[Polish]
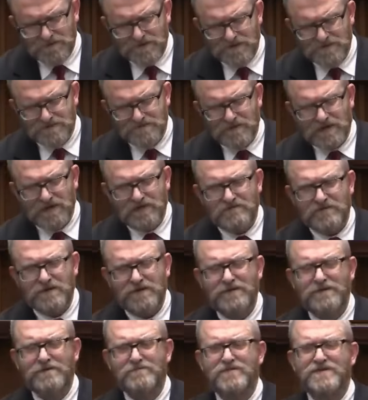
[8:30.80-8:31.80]
że sprawa
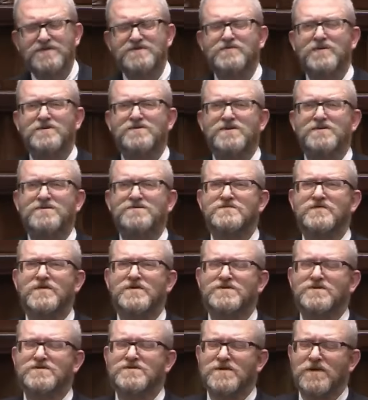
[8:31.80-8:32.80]
bezpieczeństwa
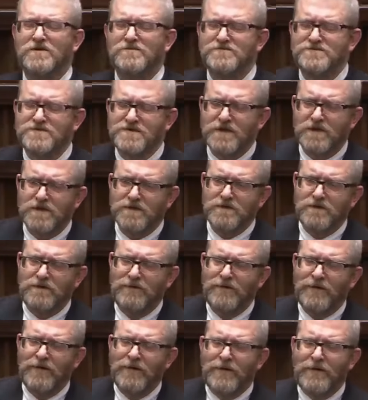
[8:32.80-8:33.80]
życia ludzkiego
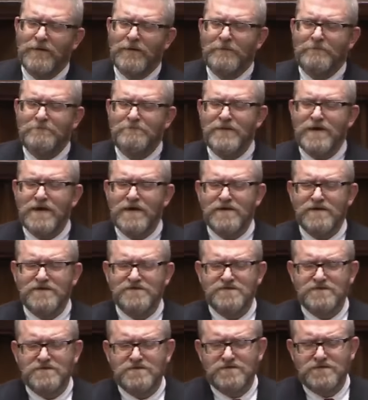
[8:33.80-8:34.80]
nie
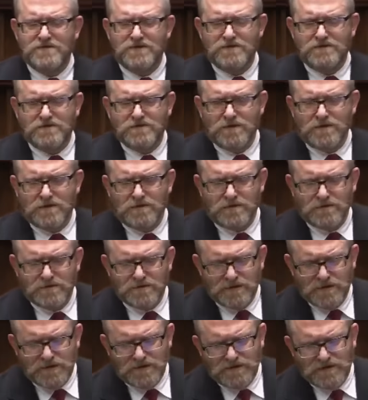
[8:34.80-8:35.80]
jest ci to
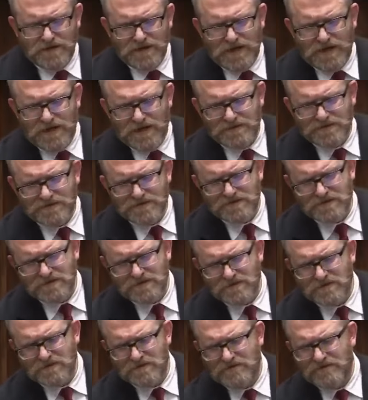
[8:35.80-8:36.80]
jedna z
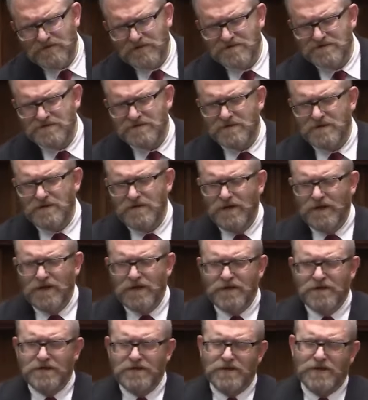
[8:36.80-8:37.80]
kwestii,
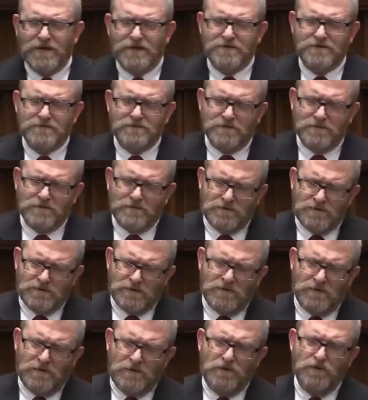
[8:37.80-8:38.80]
jak to
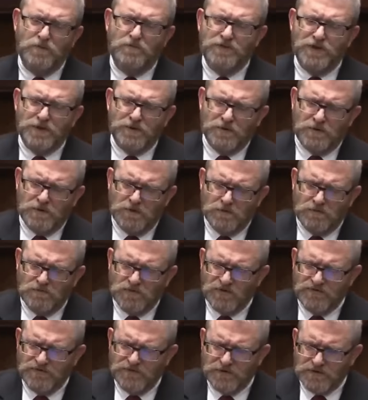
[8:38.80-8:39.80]
lubią
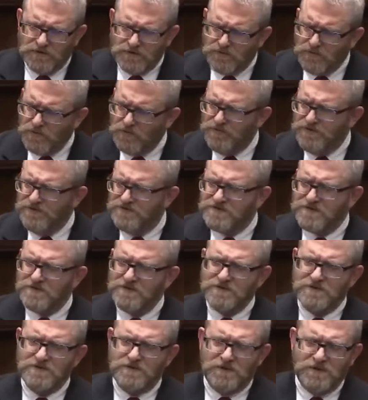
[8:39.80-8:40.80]
mówić
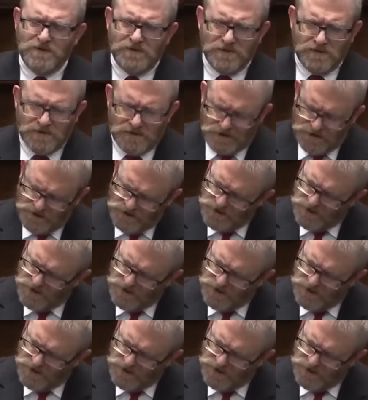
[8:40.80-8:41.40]
publicyści i,